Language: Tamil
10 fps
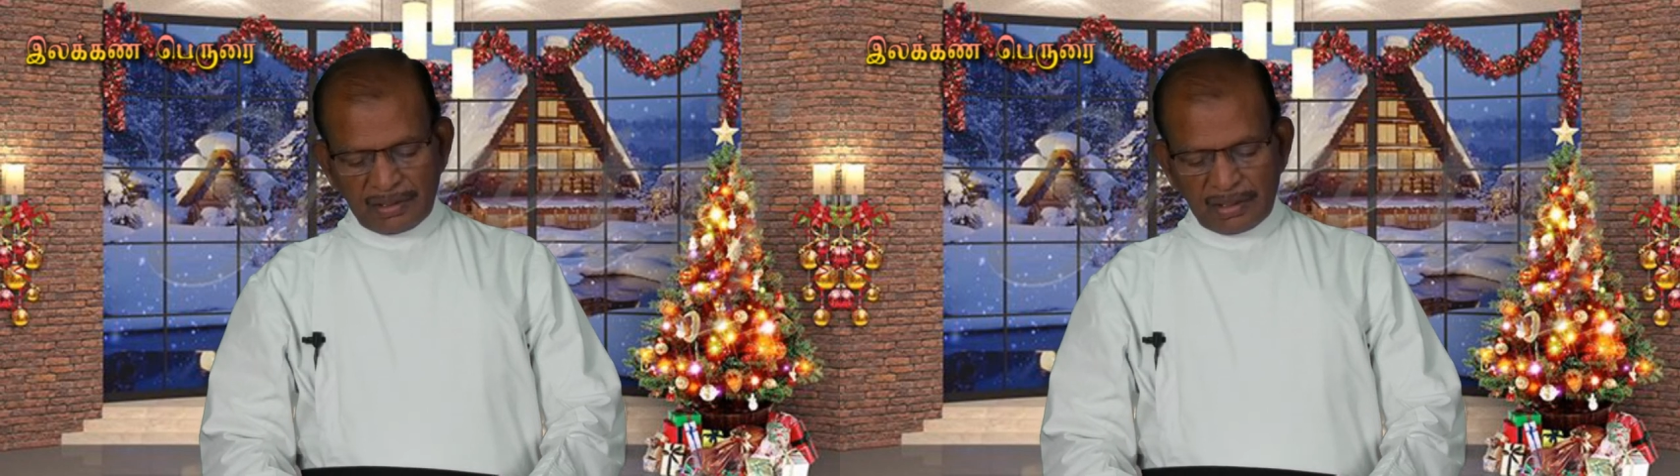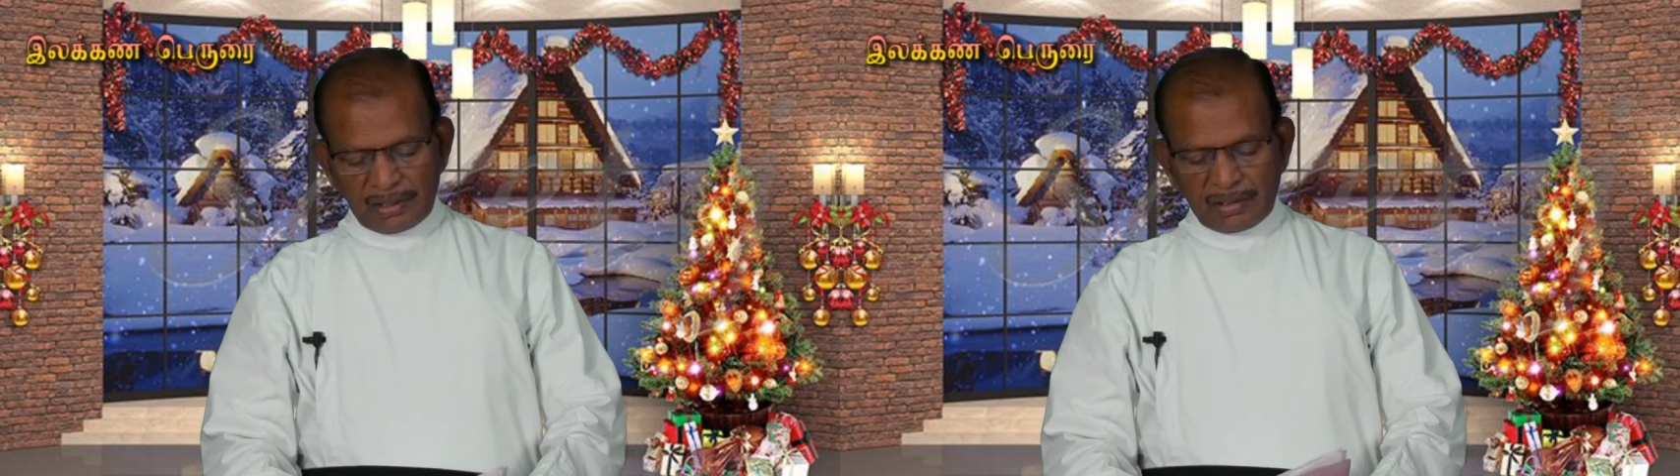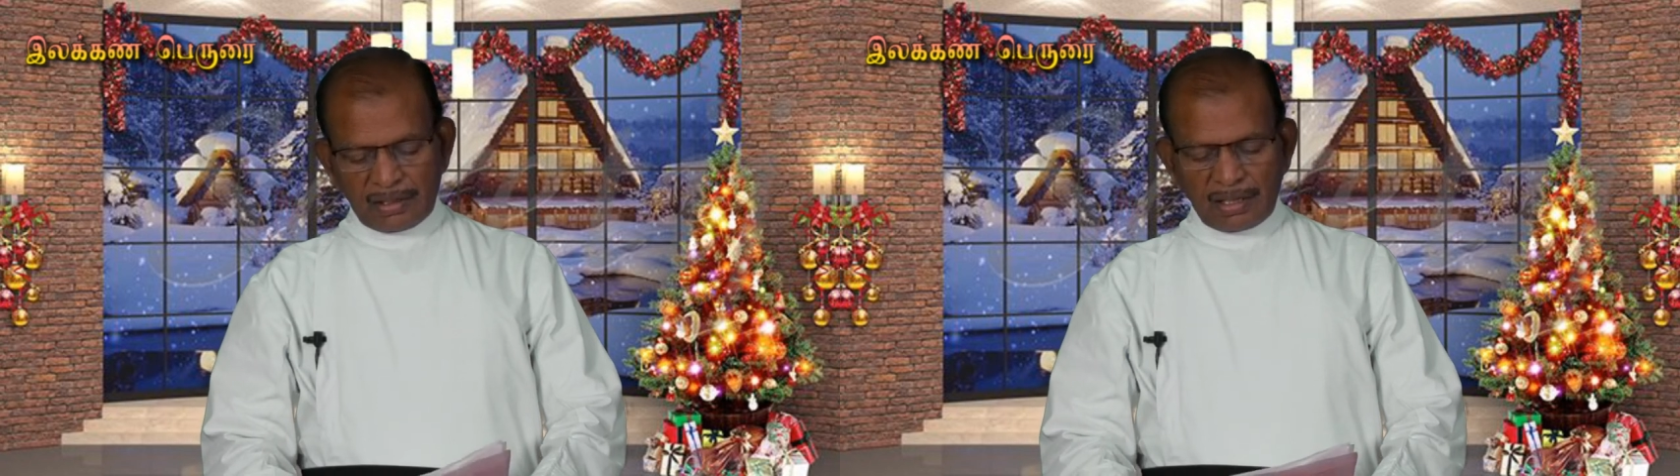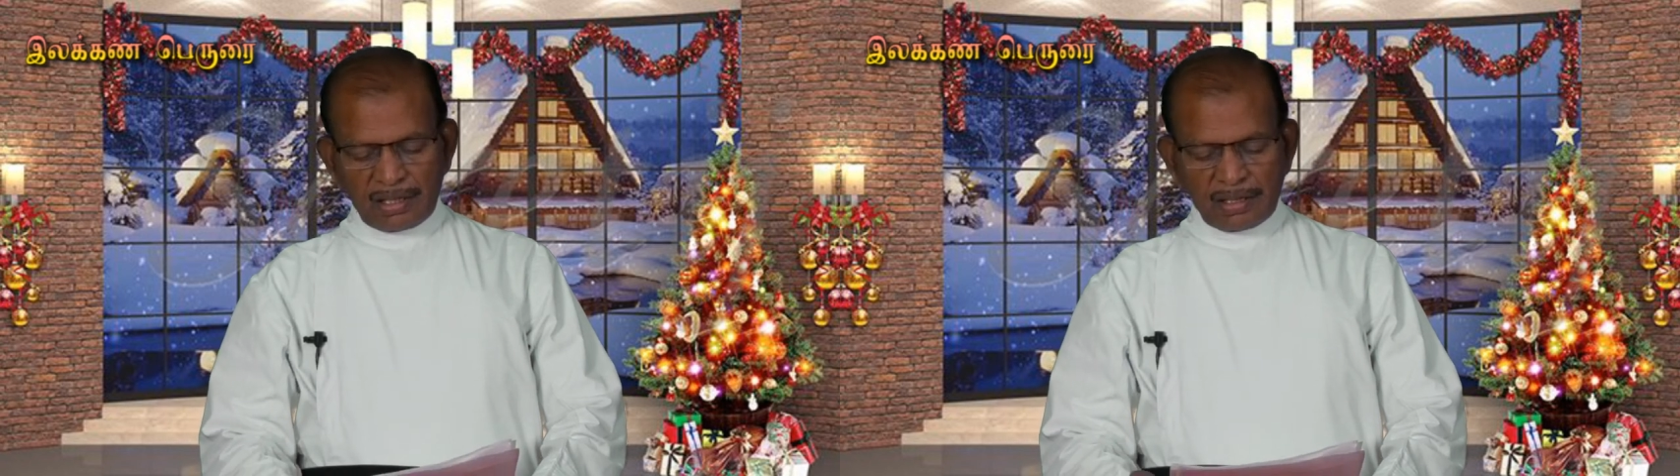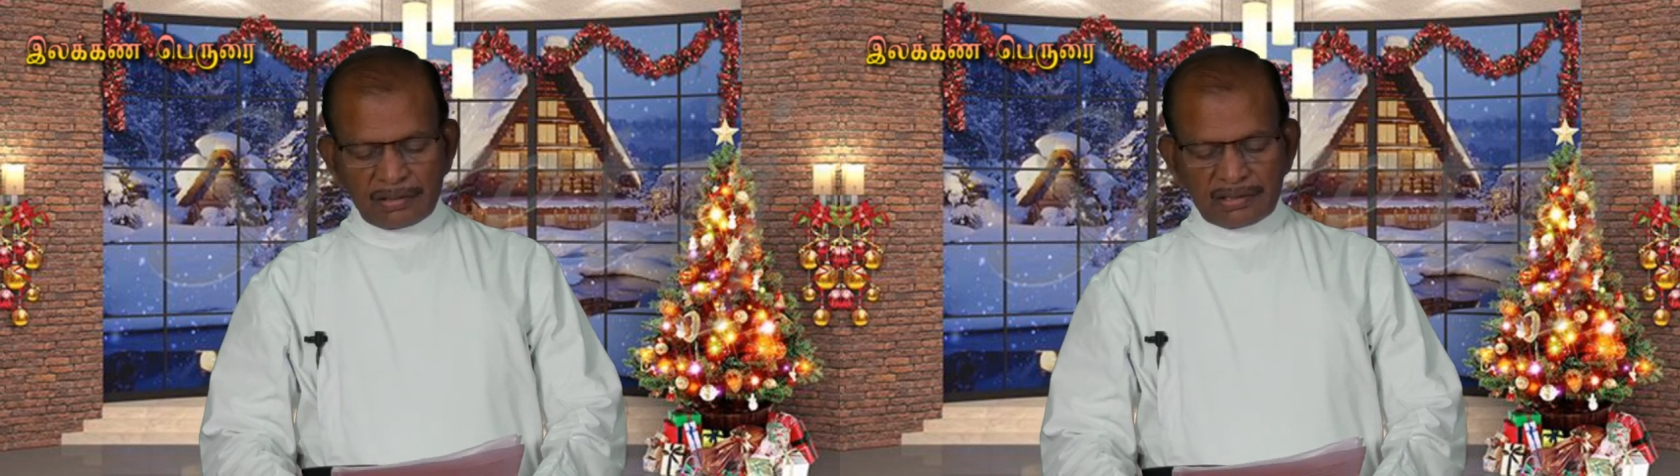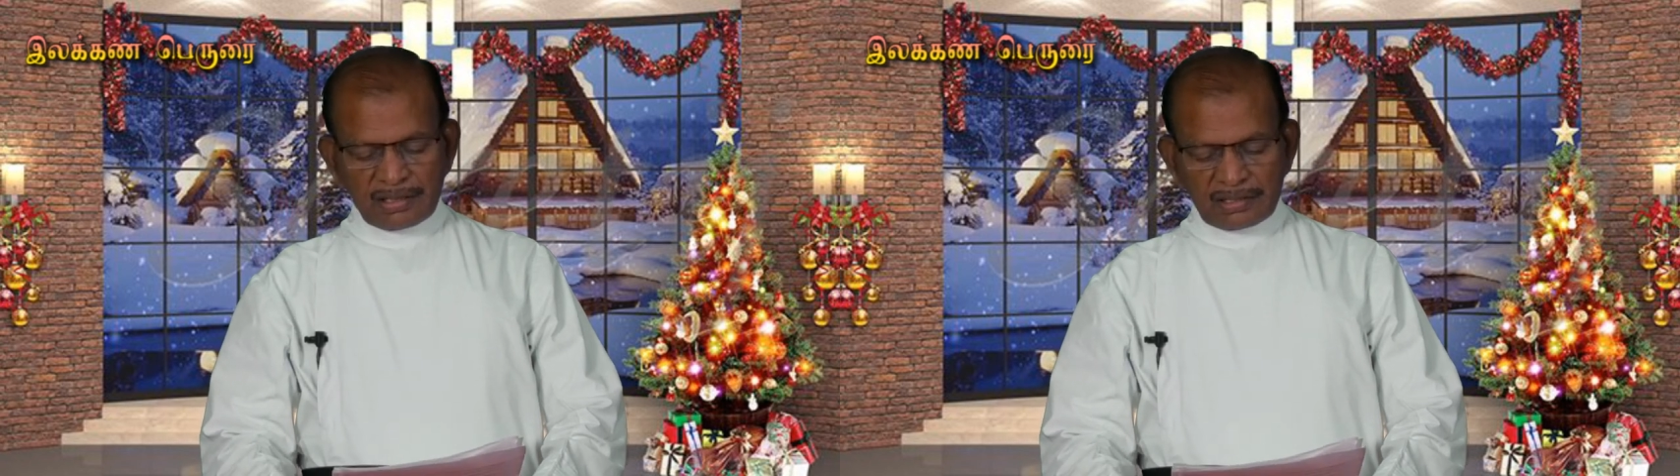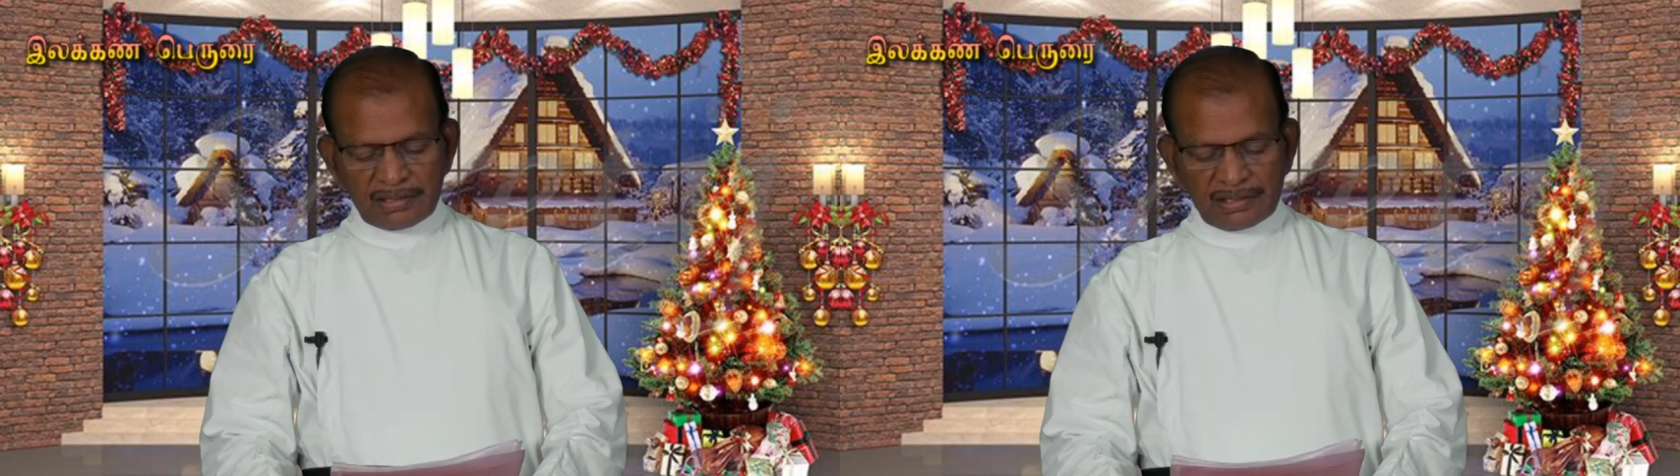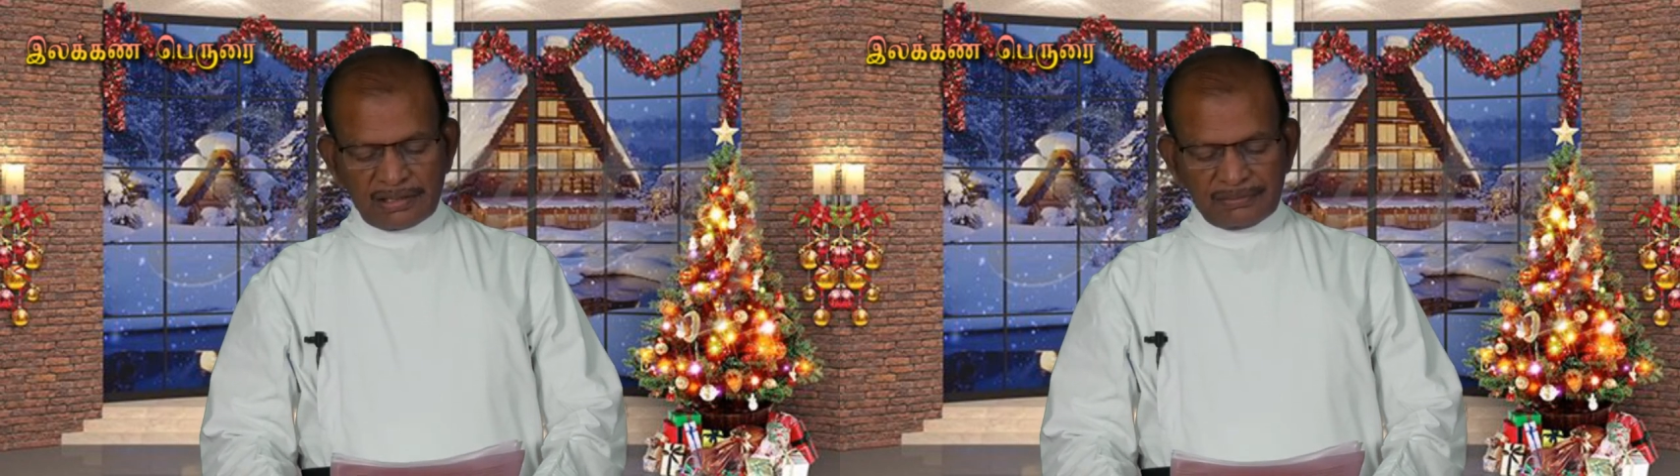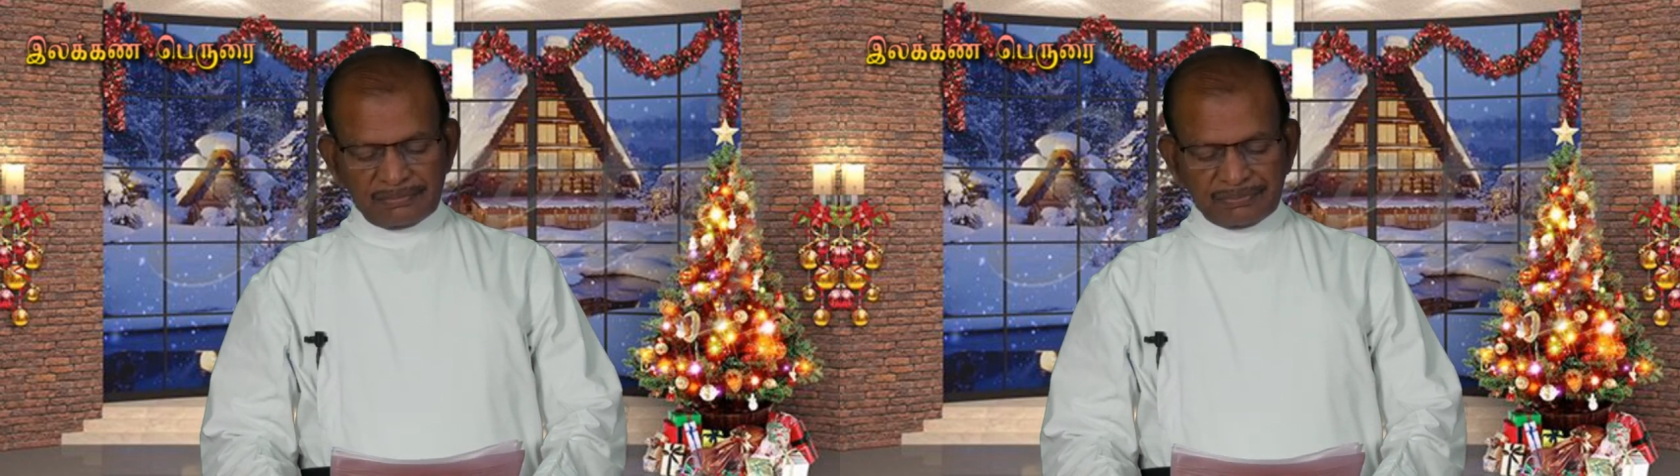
அதற்கு நாங்களெல்லாம் சாட்சிகள்